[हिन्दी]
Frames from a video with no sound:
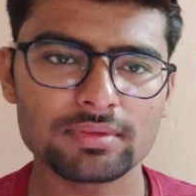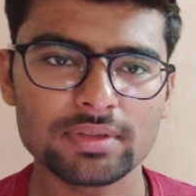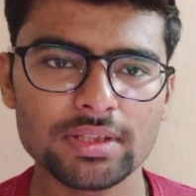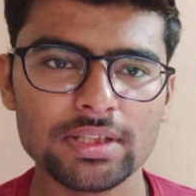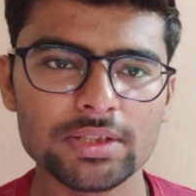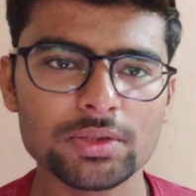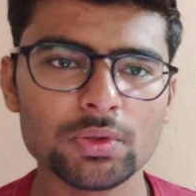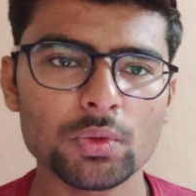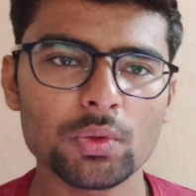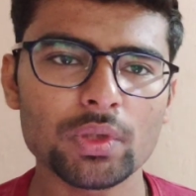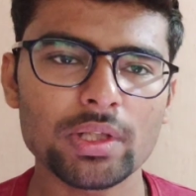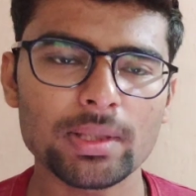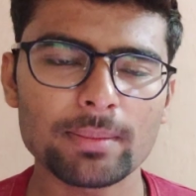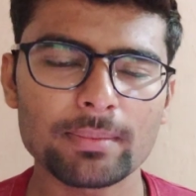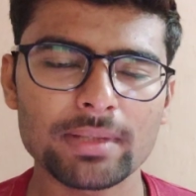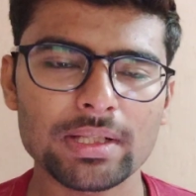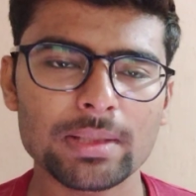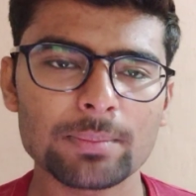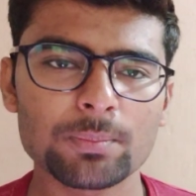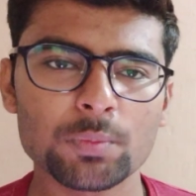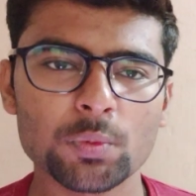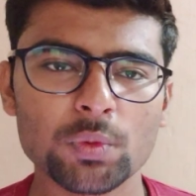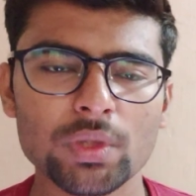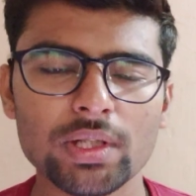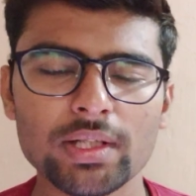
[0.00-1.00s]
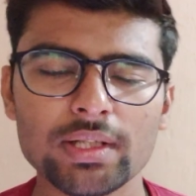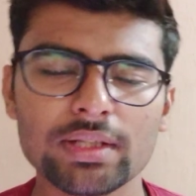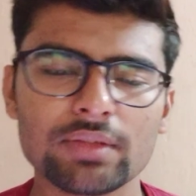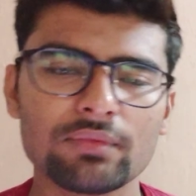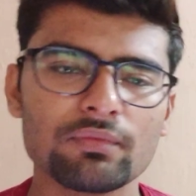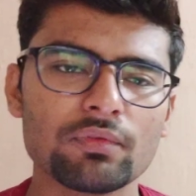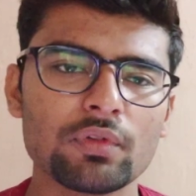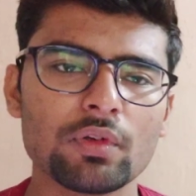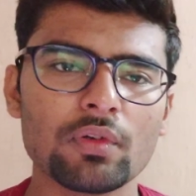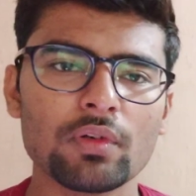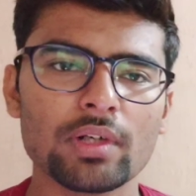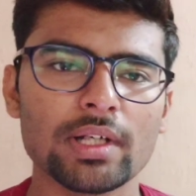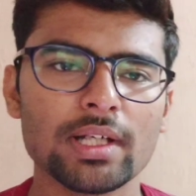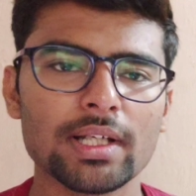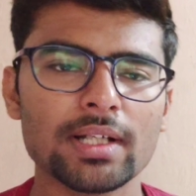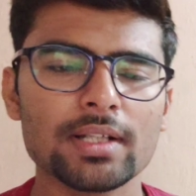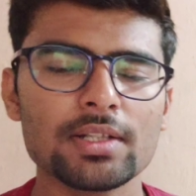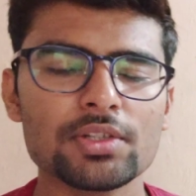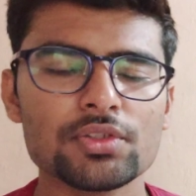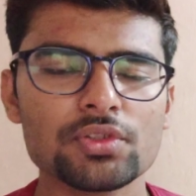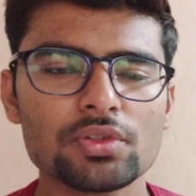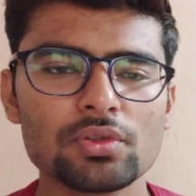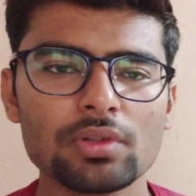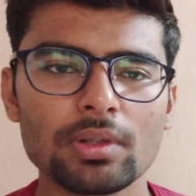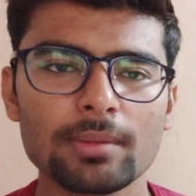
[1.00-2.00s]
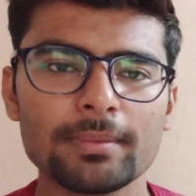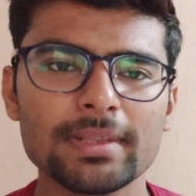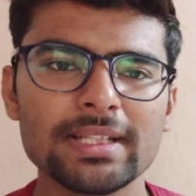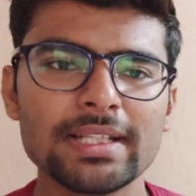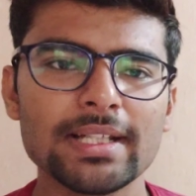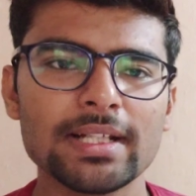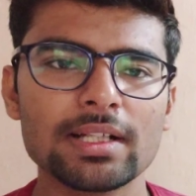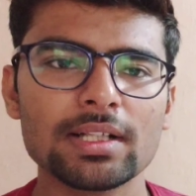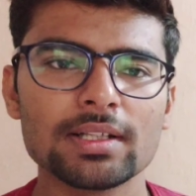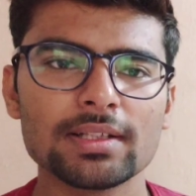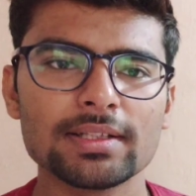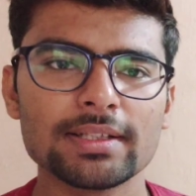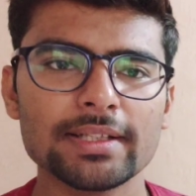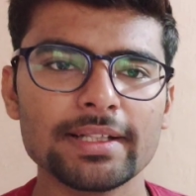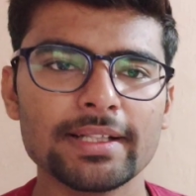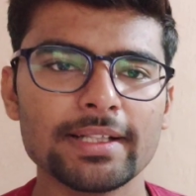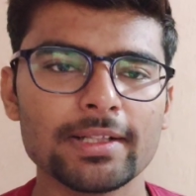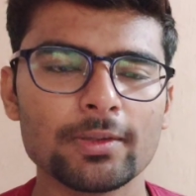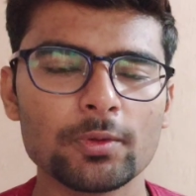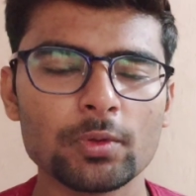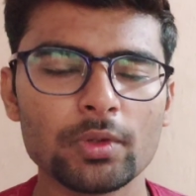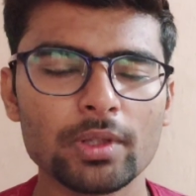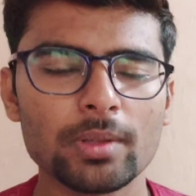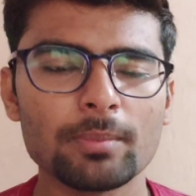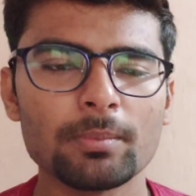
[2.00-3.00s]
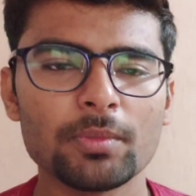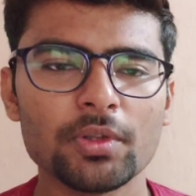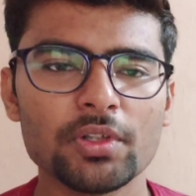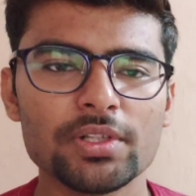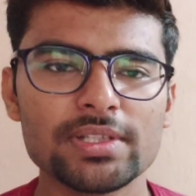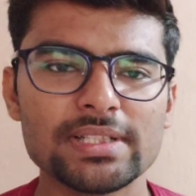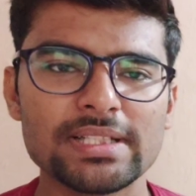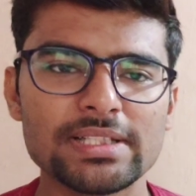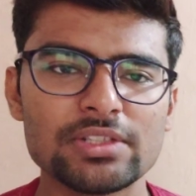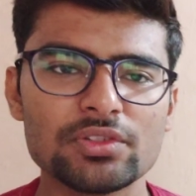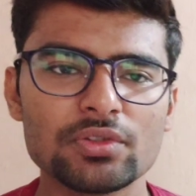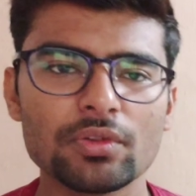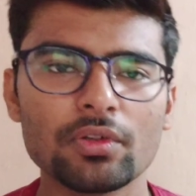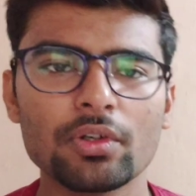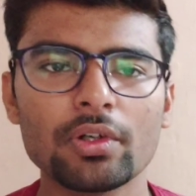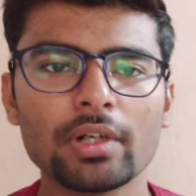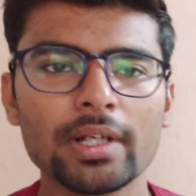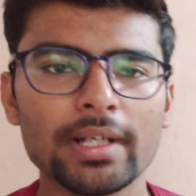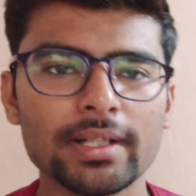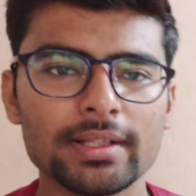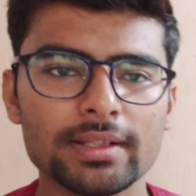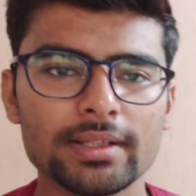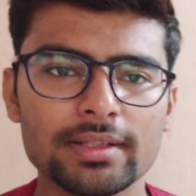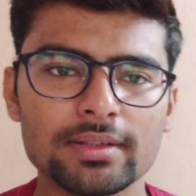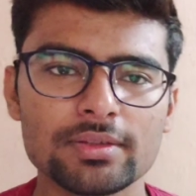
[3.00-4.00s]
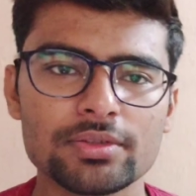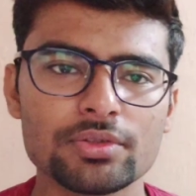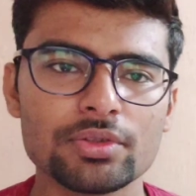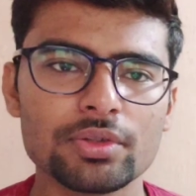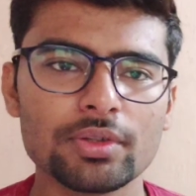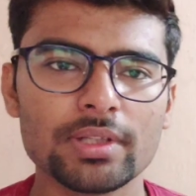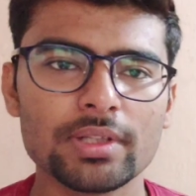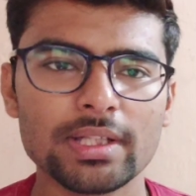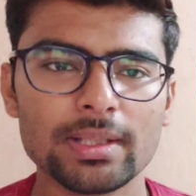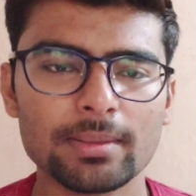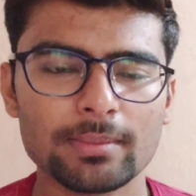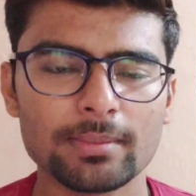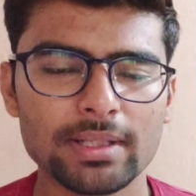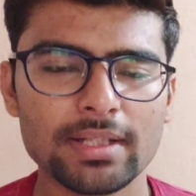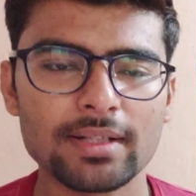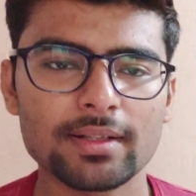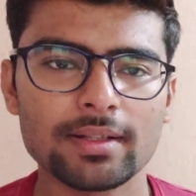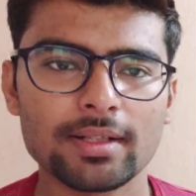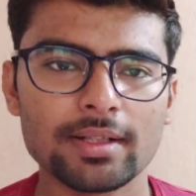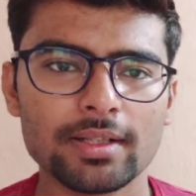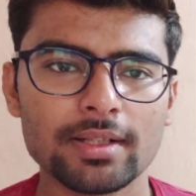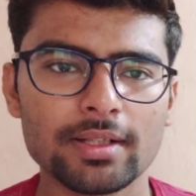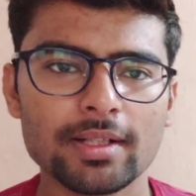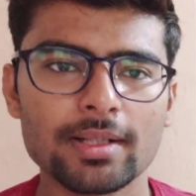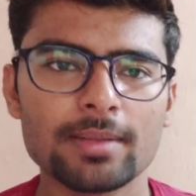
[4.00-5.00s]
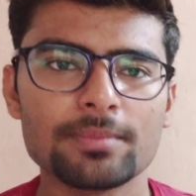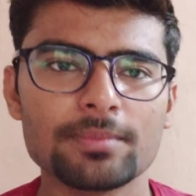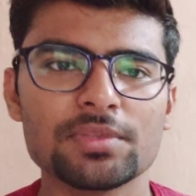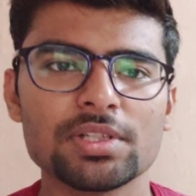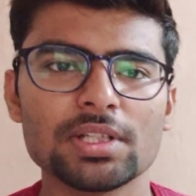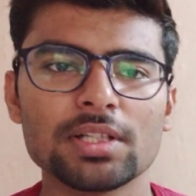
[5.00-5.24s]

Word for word: ये तो हो गया हमारा पूरा इन्फो वगैरह सो अभी देख लेते हैं एक और इम्पोर्टेंट चीज़ वो जो कि हमारा टेलीग्राम